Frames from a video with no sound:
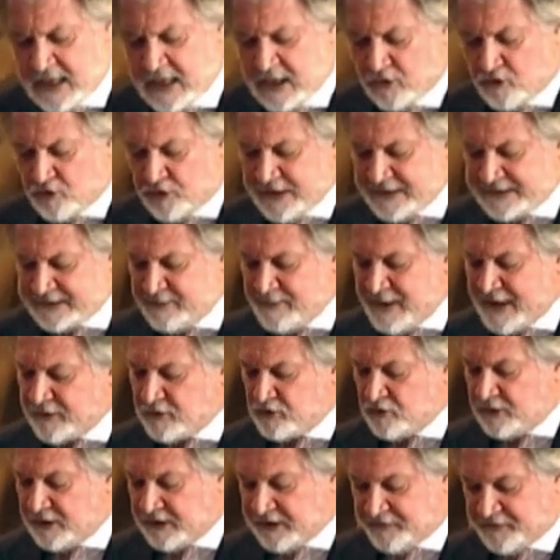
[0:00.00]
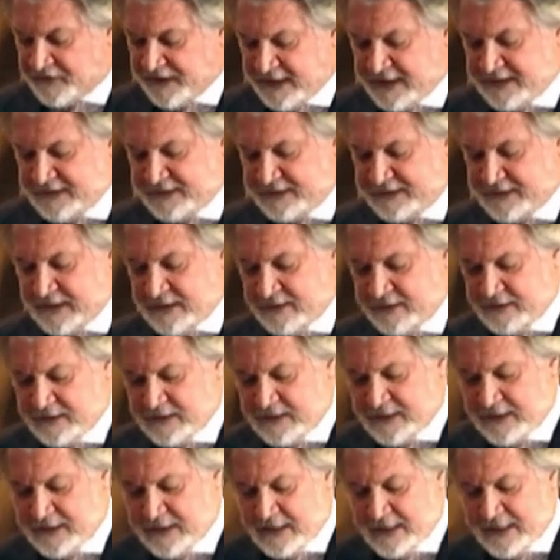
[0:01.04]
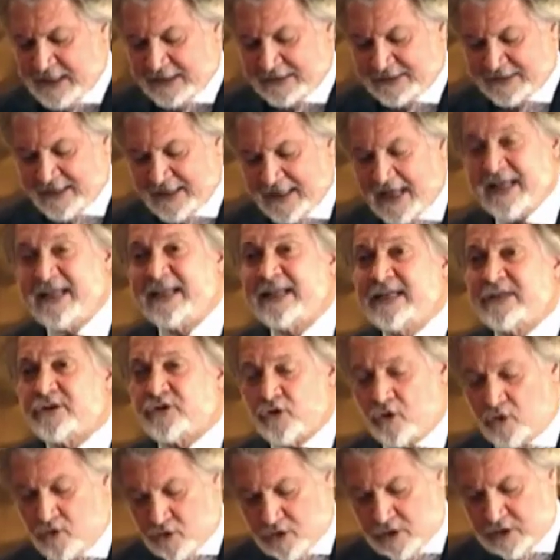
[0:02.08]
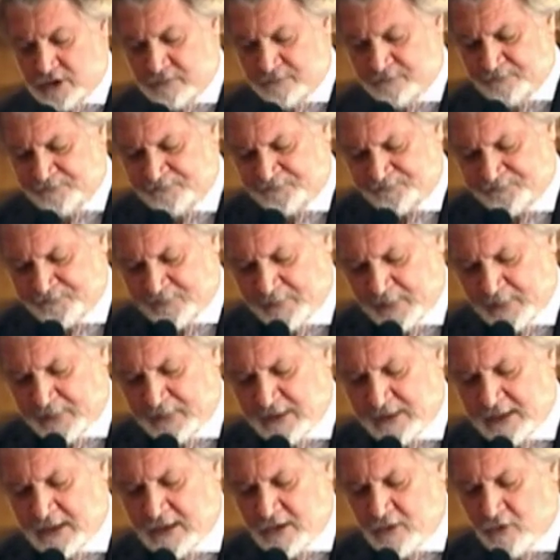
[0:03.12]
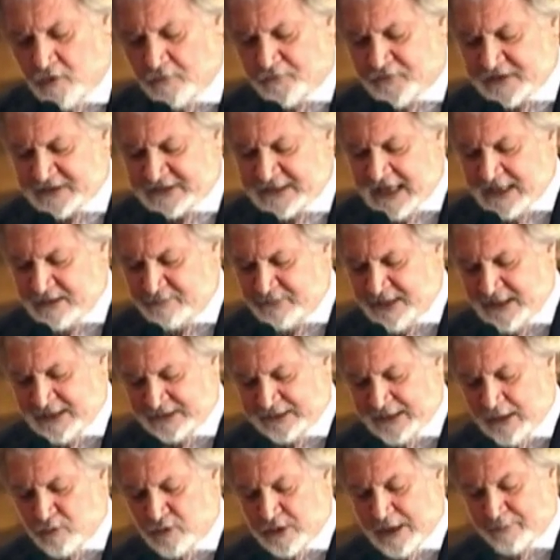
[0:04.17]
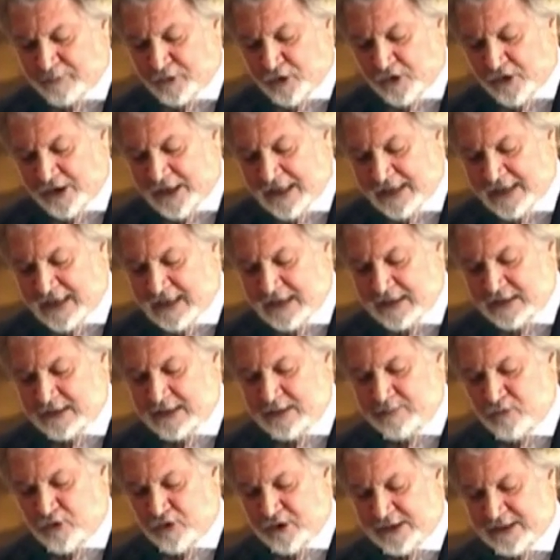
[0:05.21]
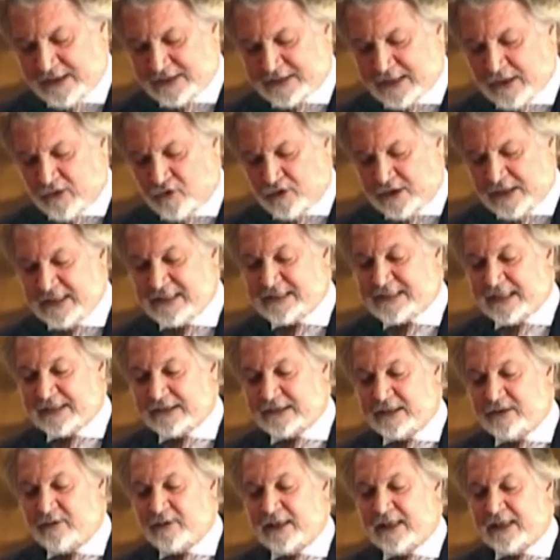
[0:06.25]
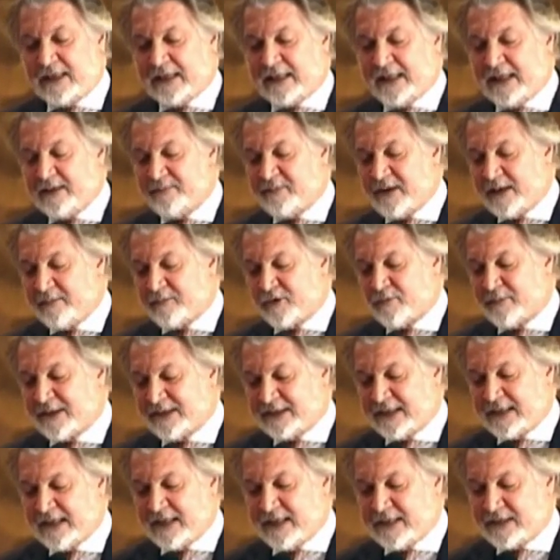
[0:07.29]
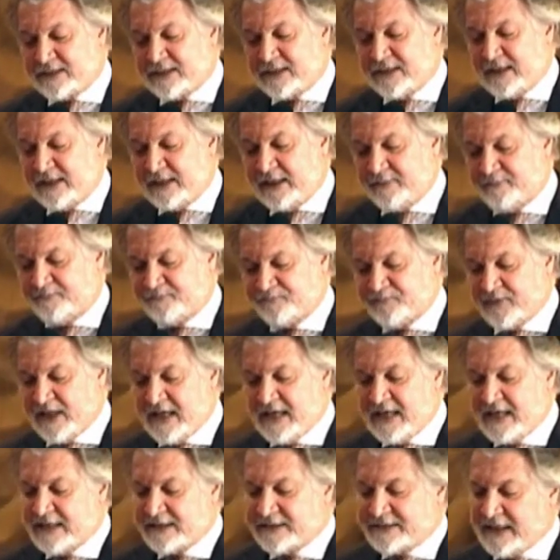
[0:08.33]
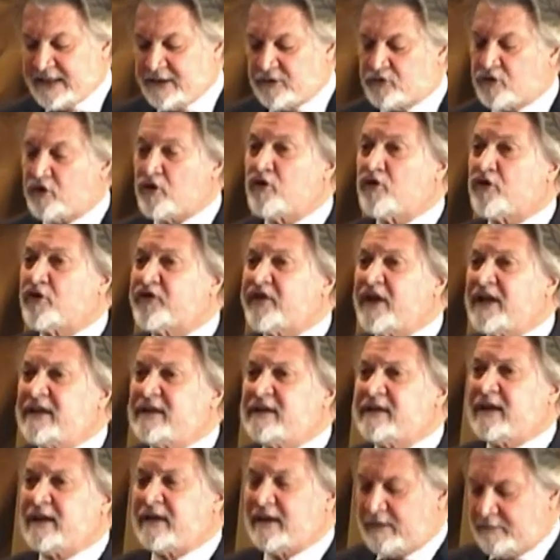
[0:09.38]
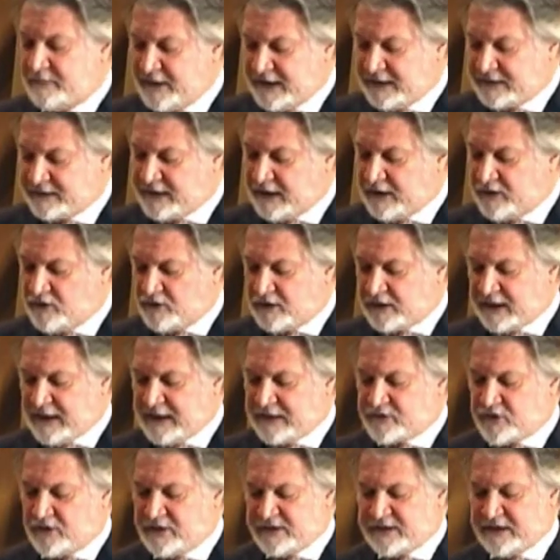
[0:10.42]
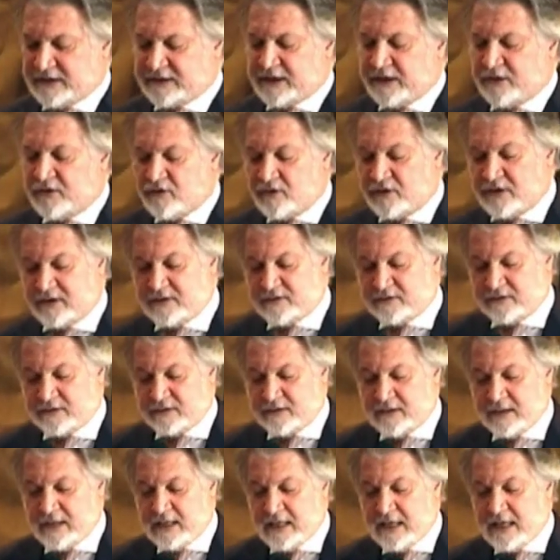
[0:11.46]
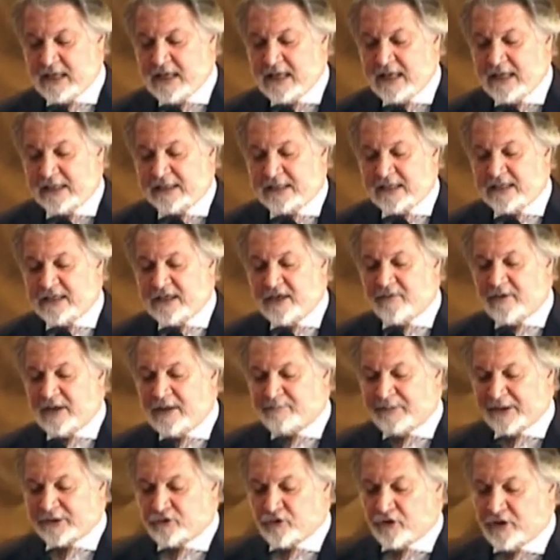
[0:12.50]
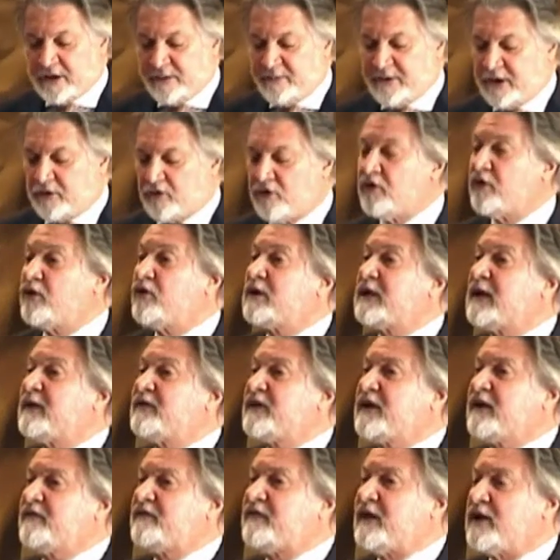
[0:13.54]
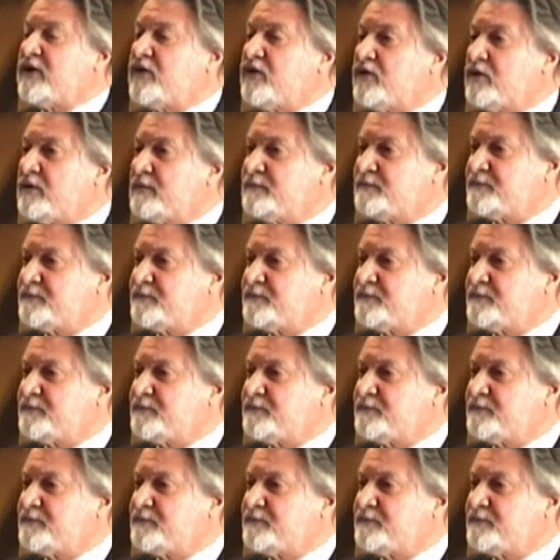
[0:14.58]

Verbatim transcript: Con ese marco de referencia, se da inicio hoy oficialmente a una pionera y modernizadora iniciativa de la Academia Diplomática de Chile, centro docente del Ministerio de Relaciones Exteriores, que lleva el patronímico de don Andrés Bello.